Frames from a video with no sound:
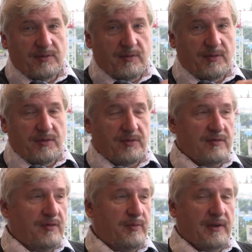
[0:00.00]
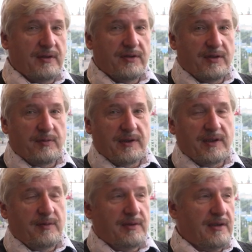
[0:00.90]
с помощью двух палочек
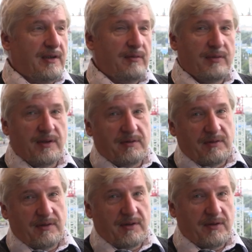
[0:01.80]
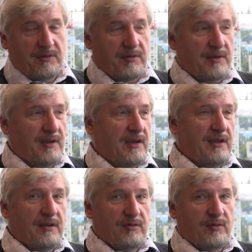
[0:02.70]
планиметра а бы довольно легко,
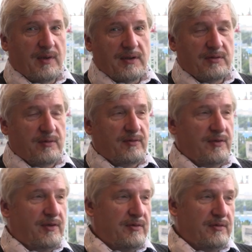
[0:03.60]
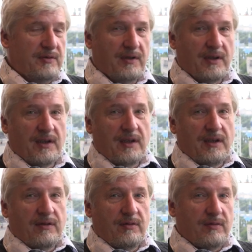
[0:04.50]
ума особого не нужно.
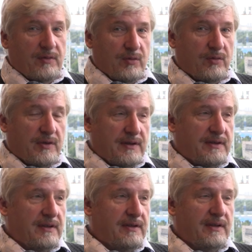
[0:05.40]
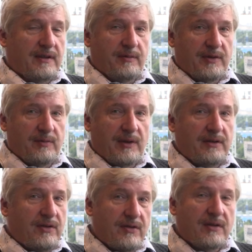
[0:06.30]
Но вот уже сделать это
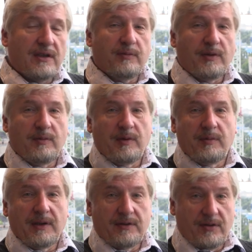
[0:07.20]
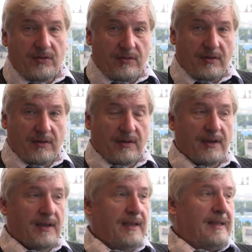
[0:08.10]
математически, это проблематично.
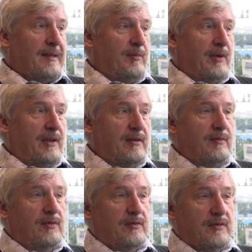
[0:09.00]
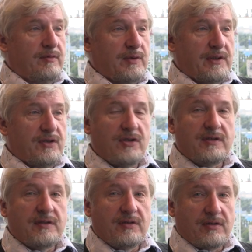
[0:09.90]
Поэтому вот эти
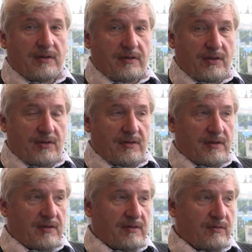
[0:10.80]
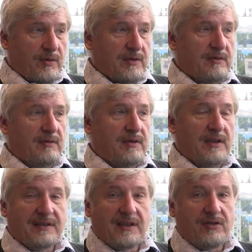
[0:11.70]
чисто человеческие свойства
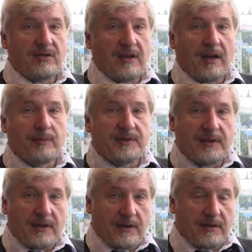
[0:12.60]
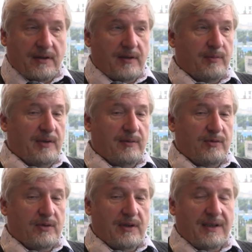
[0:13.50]
достаточно абстрактные,
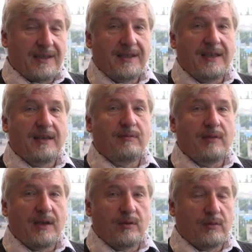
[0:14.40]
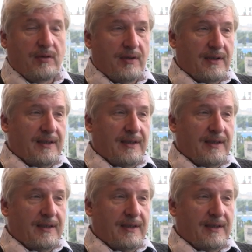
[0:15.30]
потому что они не имеют